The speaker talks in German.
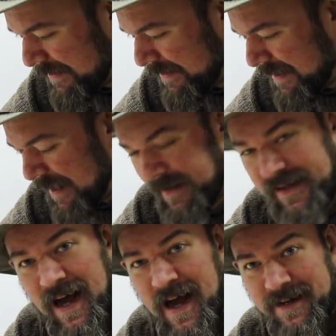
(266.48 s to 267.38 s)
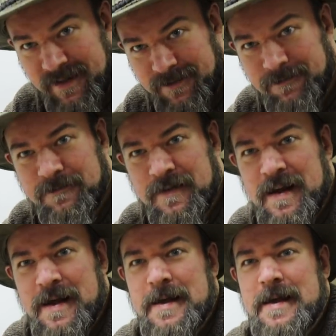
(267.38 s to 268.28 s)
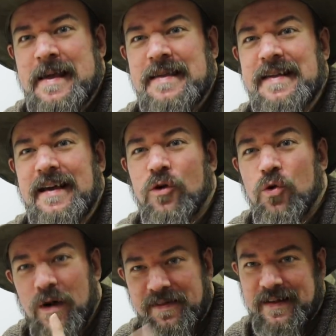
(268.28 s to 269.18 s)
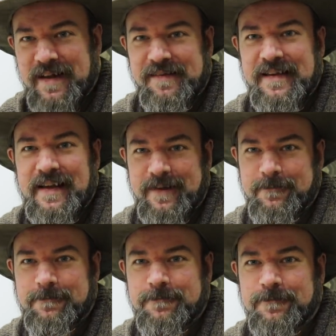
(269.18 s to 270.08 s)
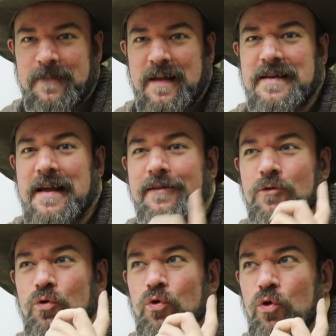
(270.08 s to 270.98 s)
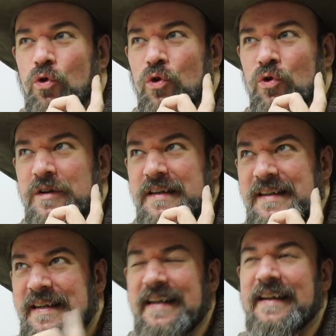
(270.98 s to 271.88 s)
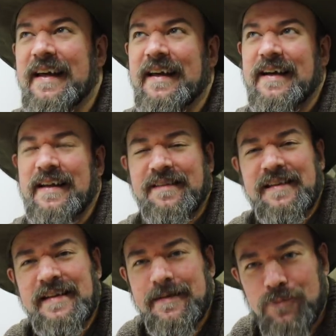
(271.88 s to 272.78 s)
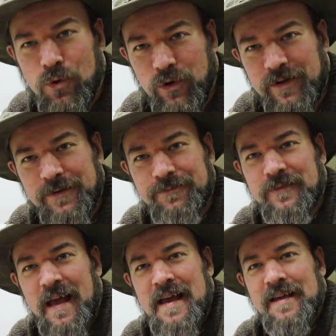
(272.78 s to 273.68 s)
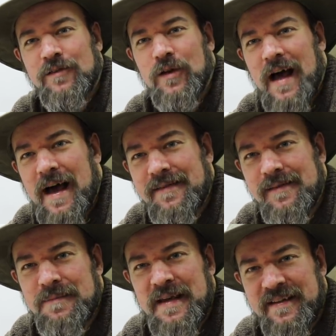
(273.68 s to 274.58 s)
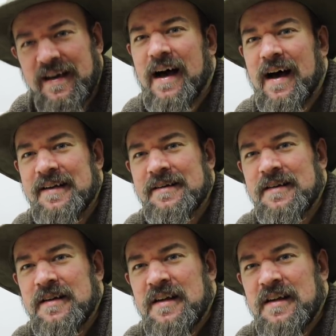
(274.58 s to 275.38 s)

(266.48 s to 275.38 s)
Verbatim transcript: äh, Alkanen, Je kürzer das Ding, desto niedriger der Siedepunkt. Soll heißen Methan,